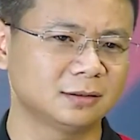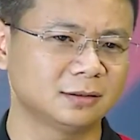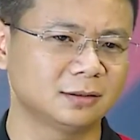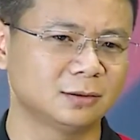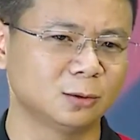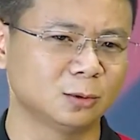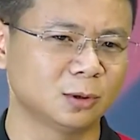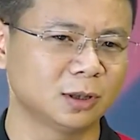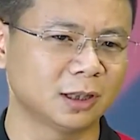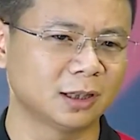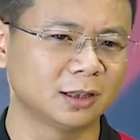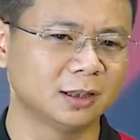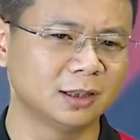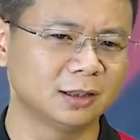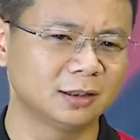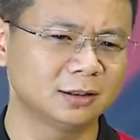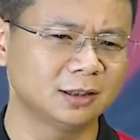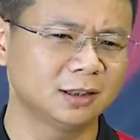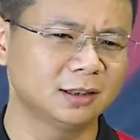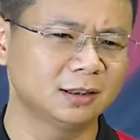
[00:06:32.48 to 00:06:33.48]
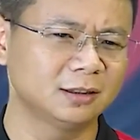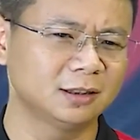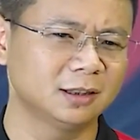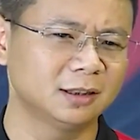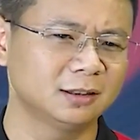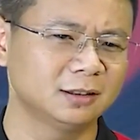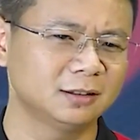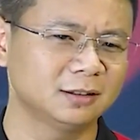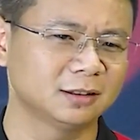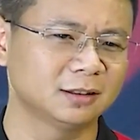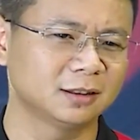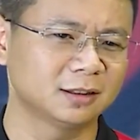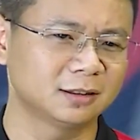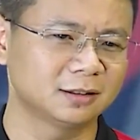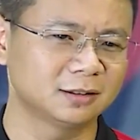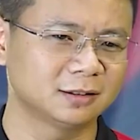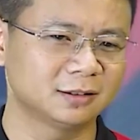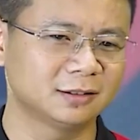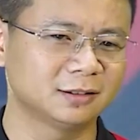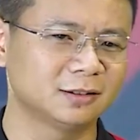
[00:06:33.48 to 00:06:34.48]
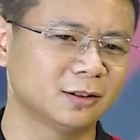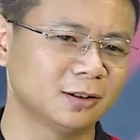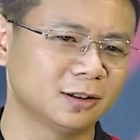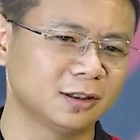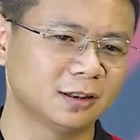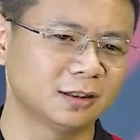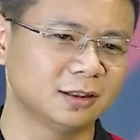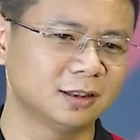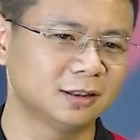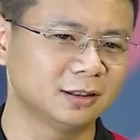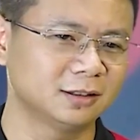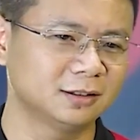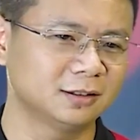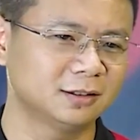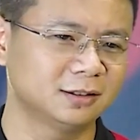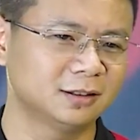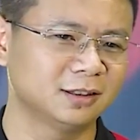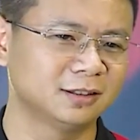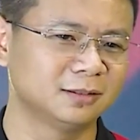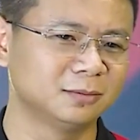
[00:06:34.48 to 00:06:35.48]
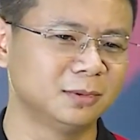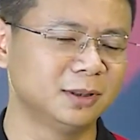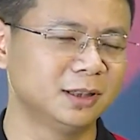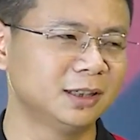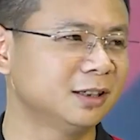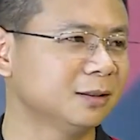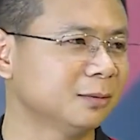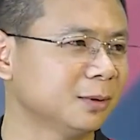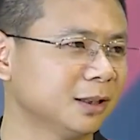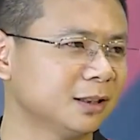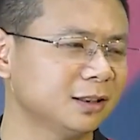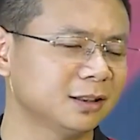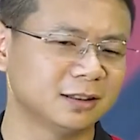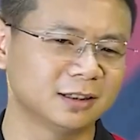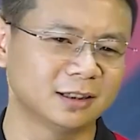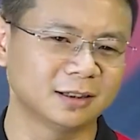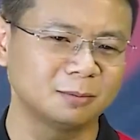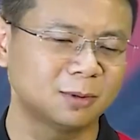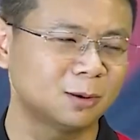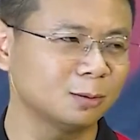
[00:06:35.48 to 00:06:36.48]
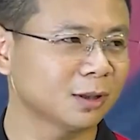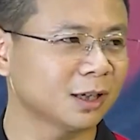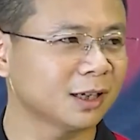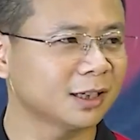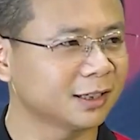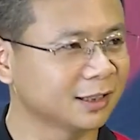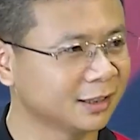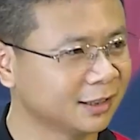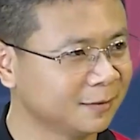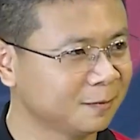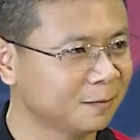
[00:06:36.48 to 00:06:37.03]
cụ thể đến đến đến người dân gọi là đến từng mm từng cái móng tay